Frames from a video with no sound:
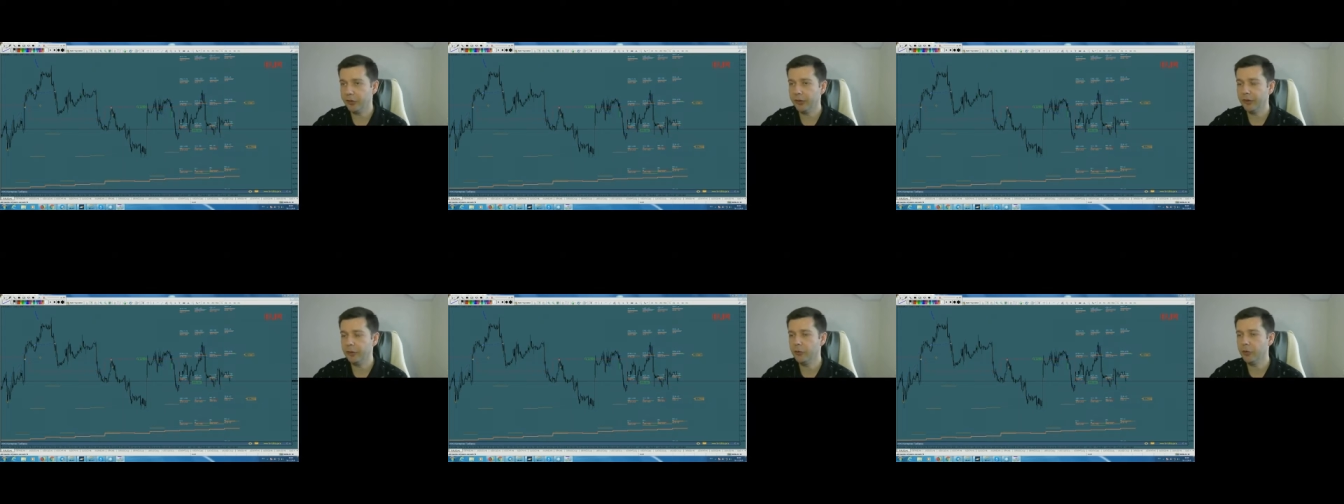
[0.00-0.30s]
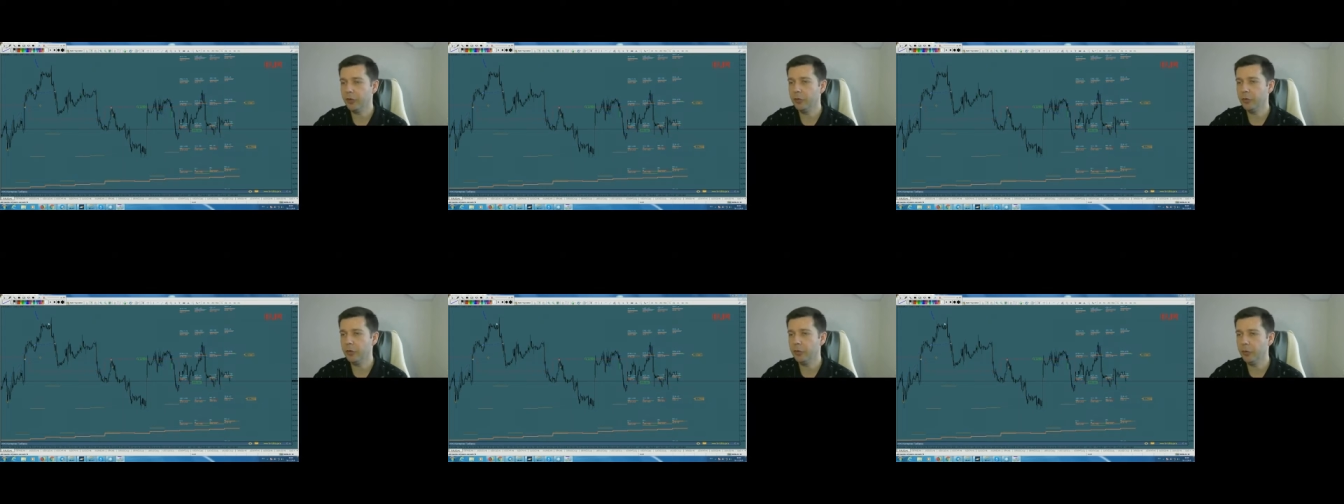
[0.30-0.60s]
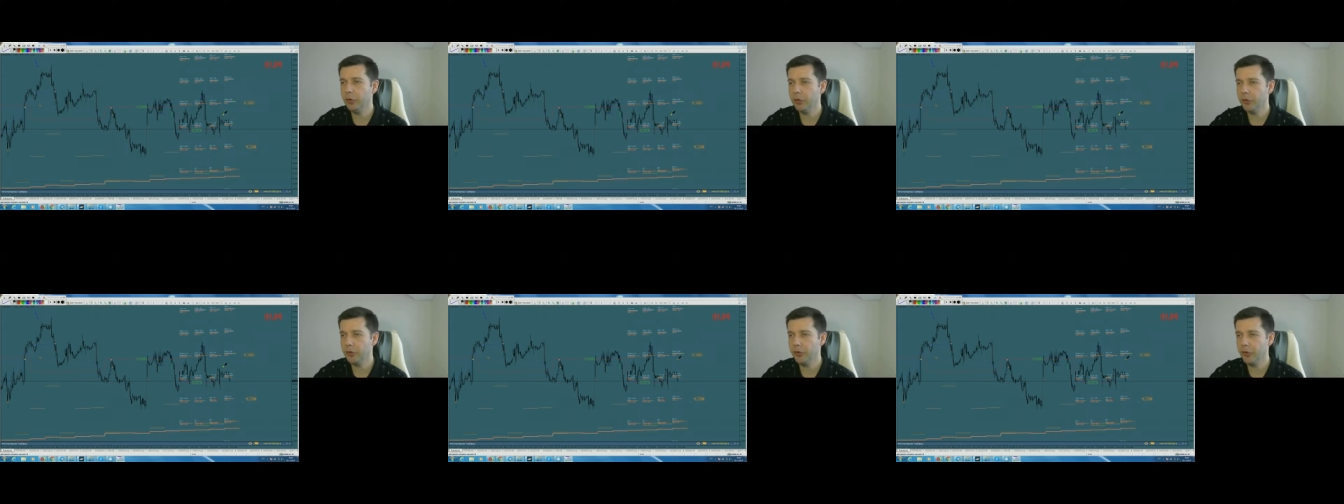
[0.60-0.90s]
Да? Но, тем не
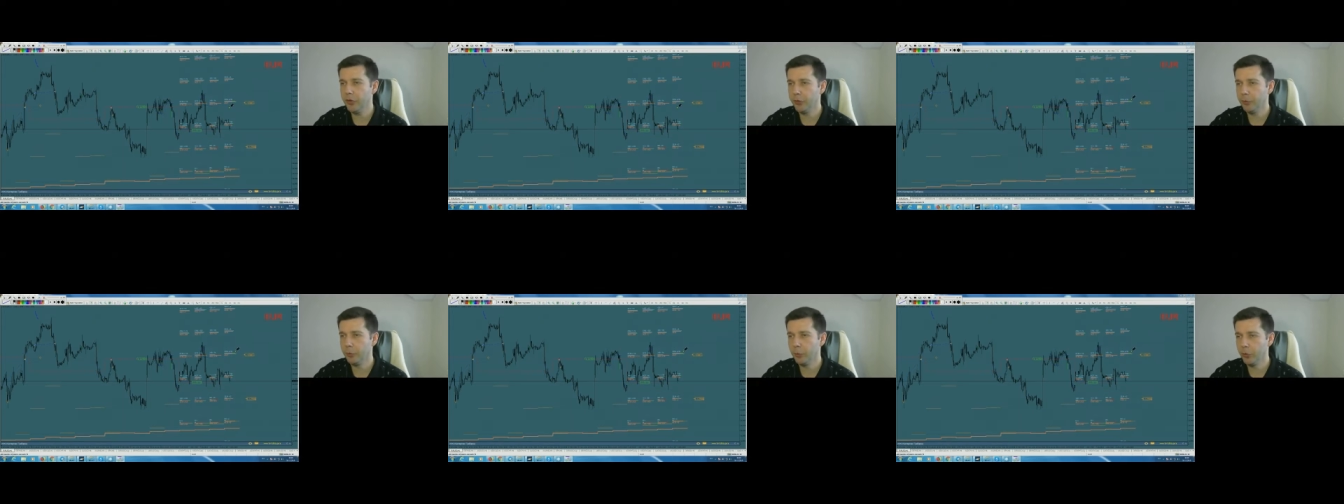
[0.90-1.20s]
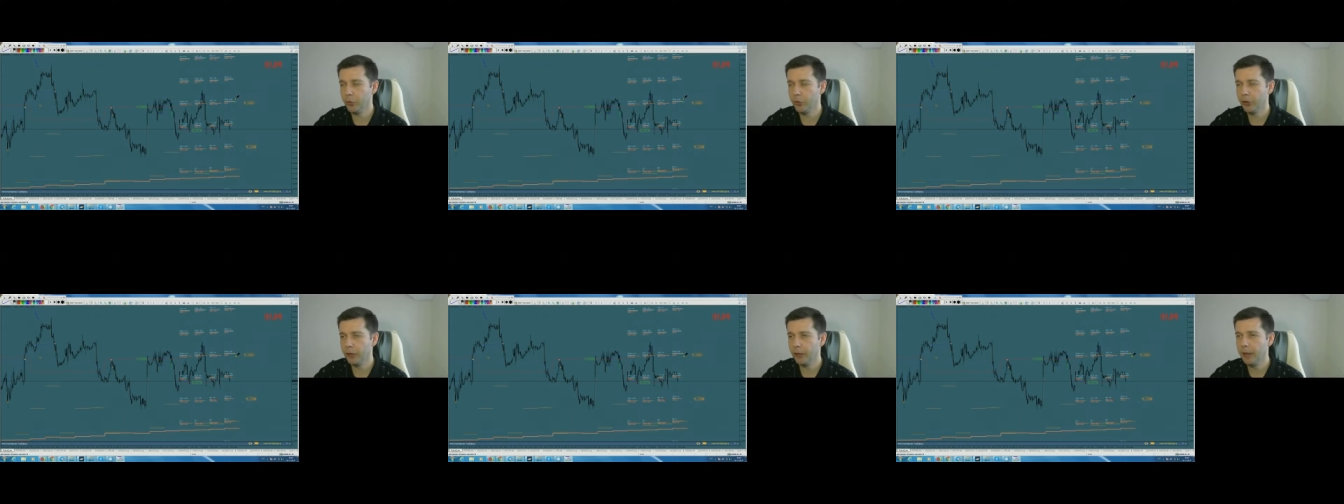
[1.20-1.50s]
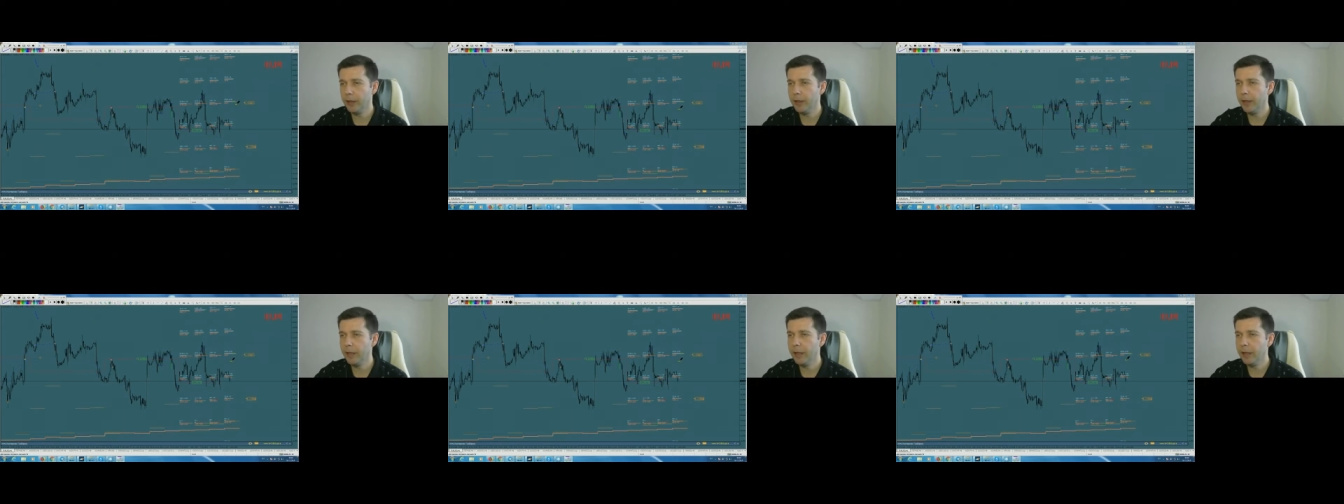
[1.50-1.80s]
менее, здесь можно,
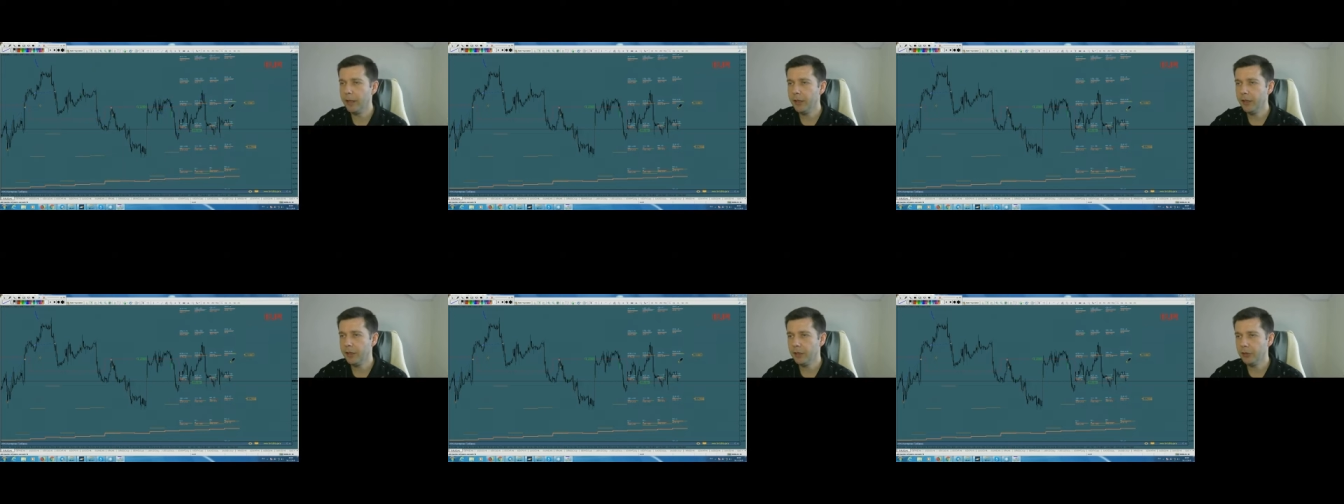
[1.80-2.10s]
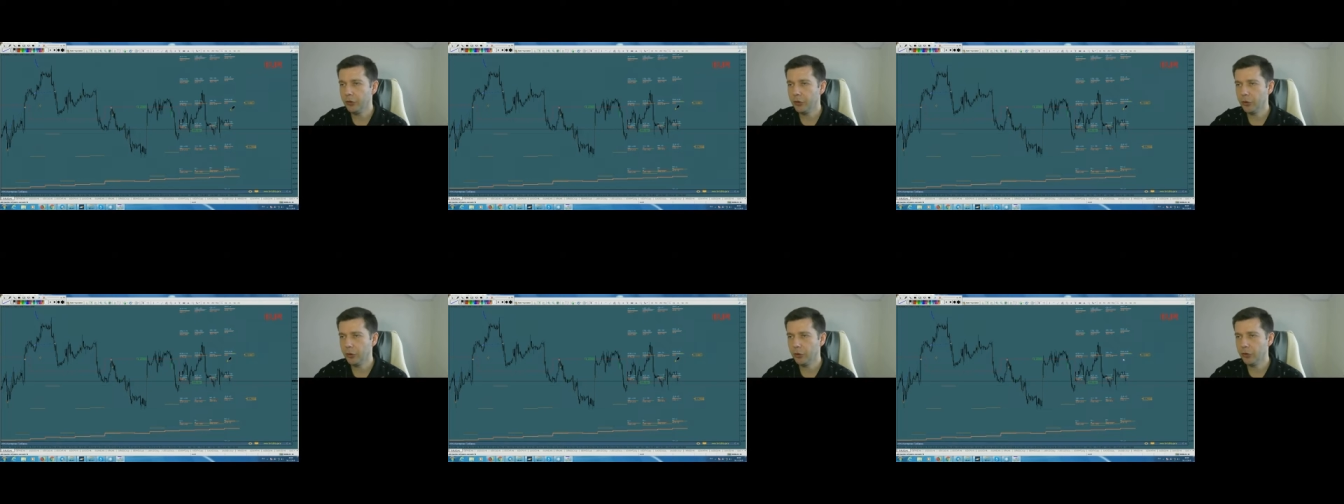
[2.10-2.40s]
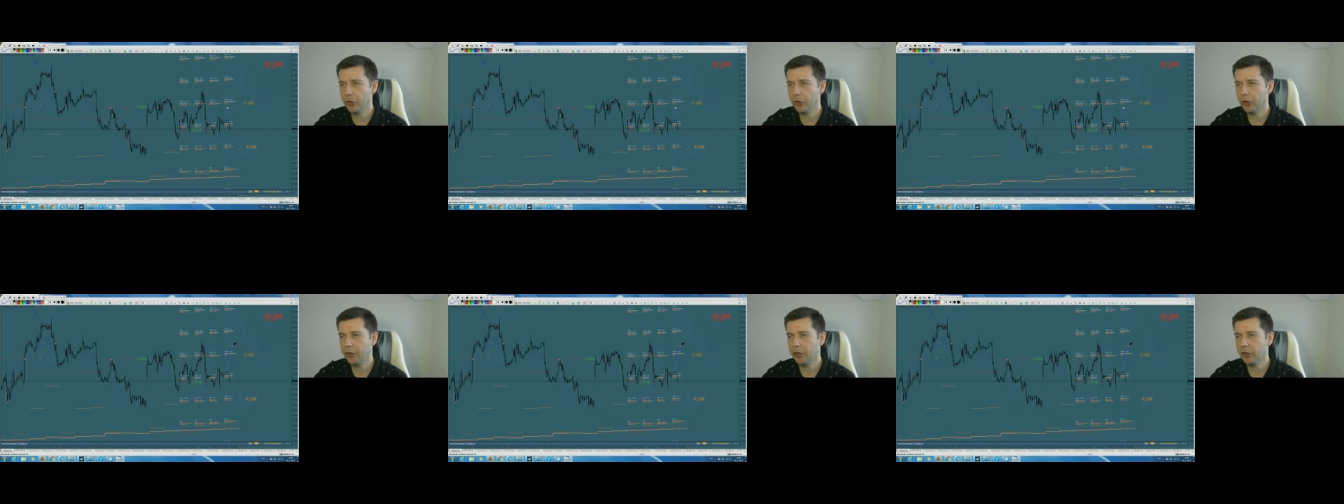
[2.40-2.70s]
если что,
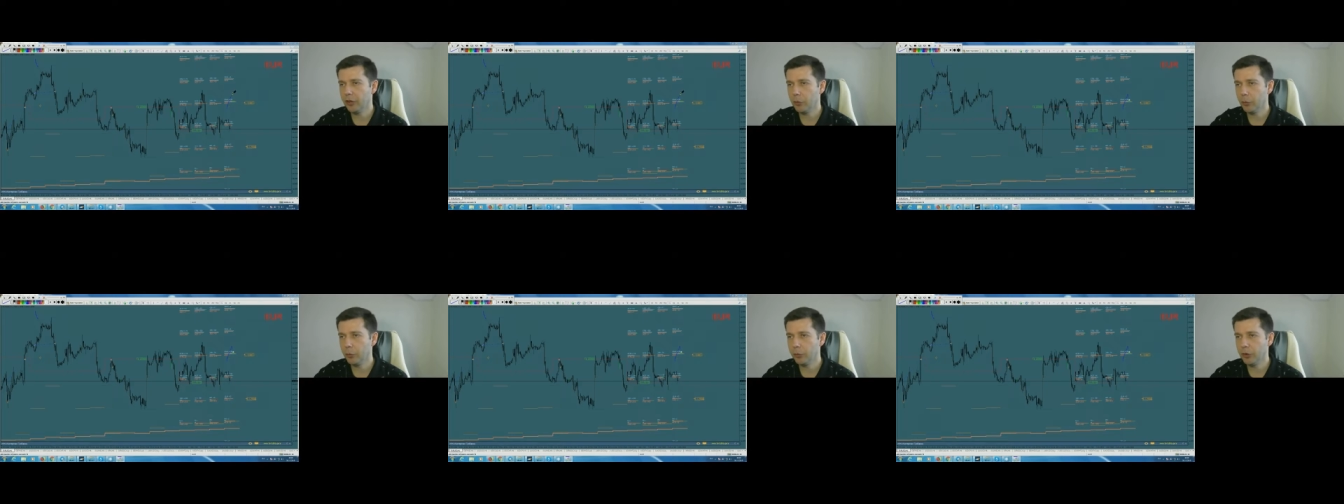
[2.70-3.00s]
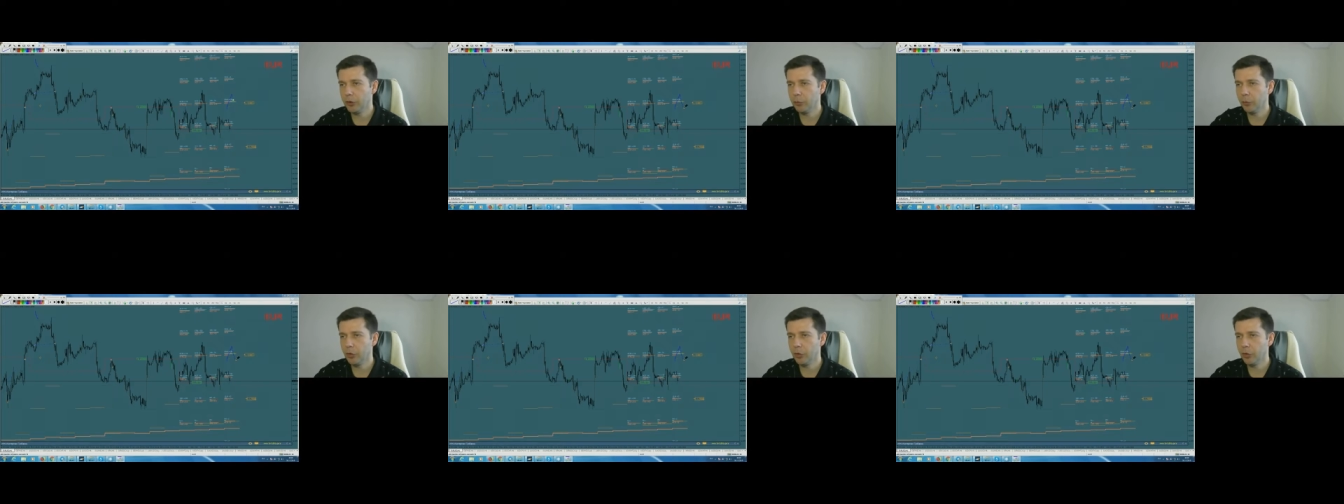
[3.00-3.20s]
ждать какую-то,